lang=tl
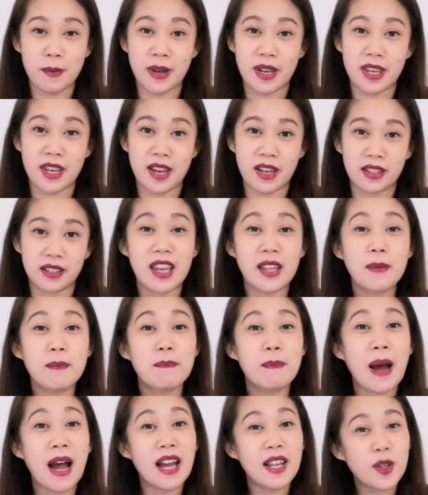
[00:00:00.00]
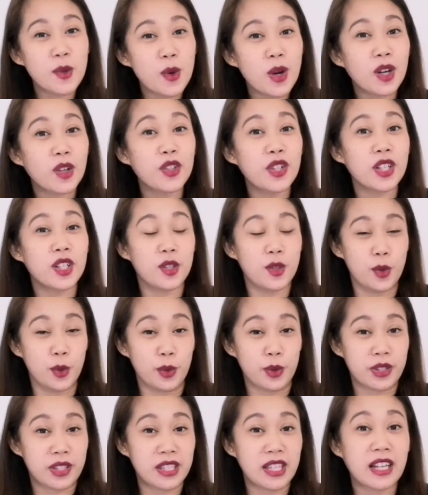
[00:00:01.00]
pumayat and paano ako
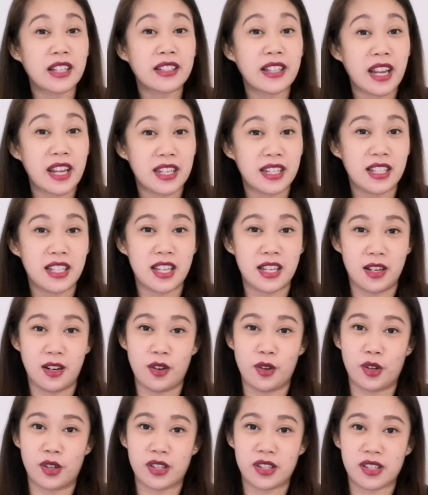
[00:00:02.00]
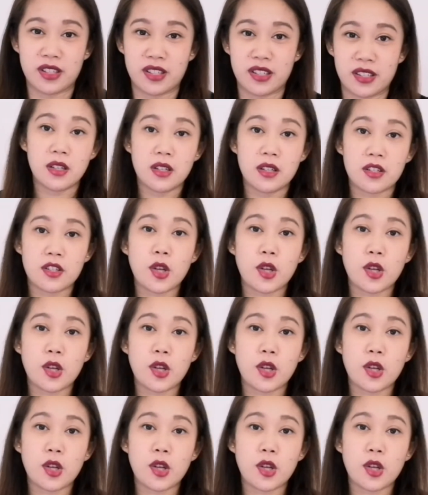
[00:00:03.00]
nag-lose ng 9 kilos.